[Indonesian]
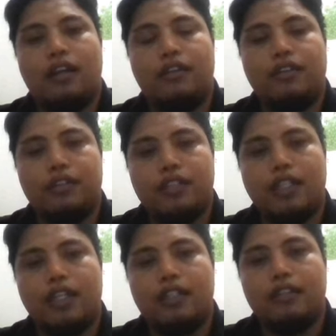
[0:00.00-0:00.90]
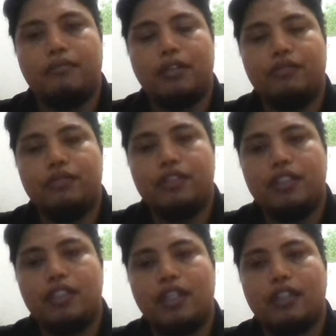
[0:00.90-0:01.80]
Dosen,
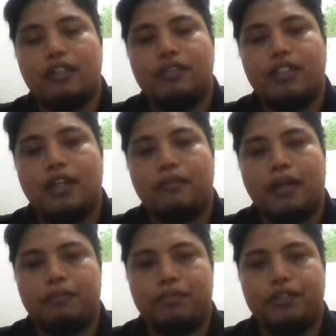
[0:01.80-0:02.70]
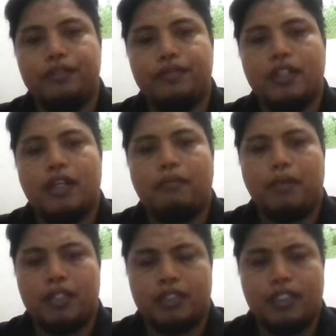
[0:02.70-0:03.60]
penguji atau siapapun
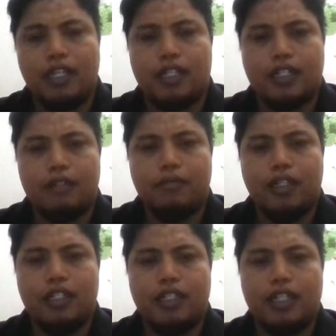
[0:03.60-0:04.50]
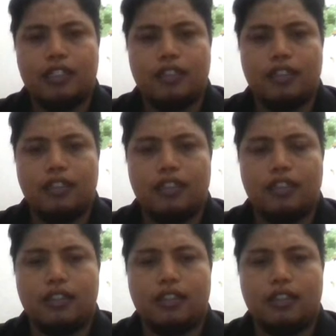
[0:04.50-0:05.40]
pasti akan melihat
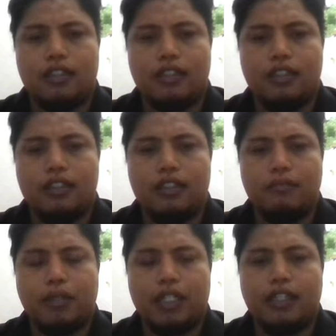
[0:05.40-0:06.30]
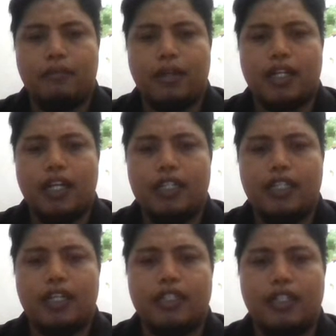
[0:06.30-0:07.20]
uh, pertama kali
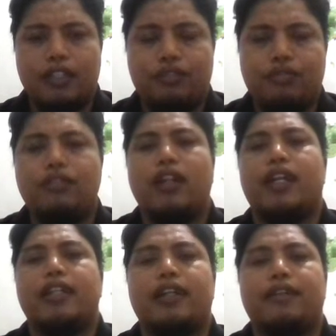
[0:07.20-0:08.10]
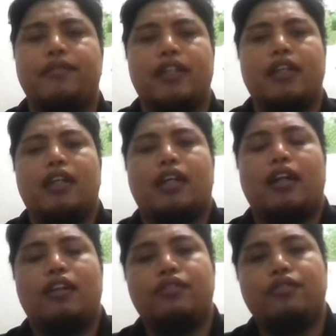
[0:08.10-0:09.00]
adalah judul Anda.
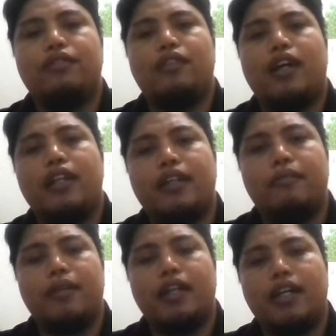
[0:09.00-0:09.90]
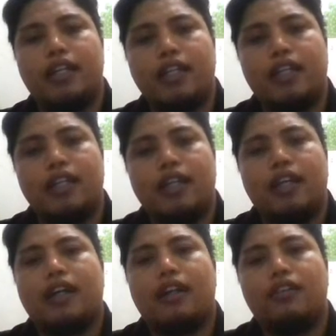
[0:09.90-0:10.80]
Kalau judul Anda menarik,
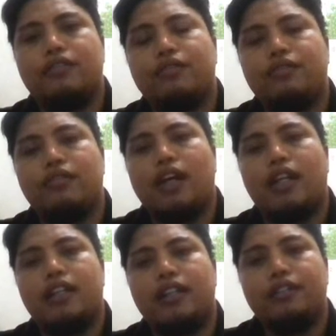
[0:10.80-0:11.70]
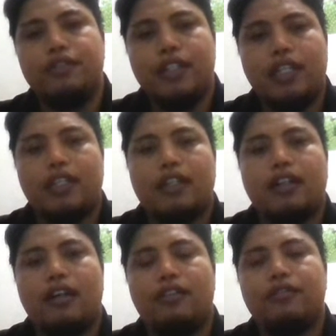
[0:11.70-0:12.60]
kalau judul Anda unik,
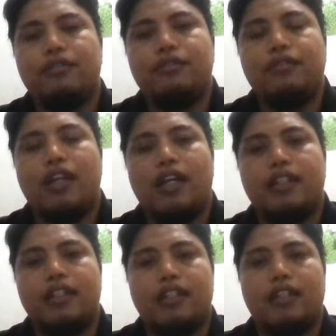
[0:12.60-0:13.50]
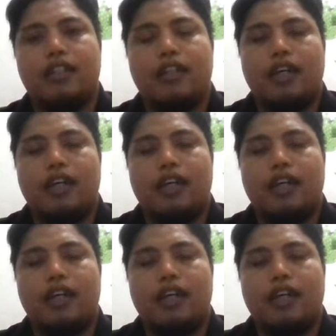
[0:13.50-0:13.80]
kalau judul Anda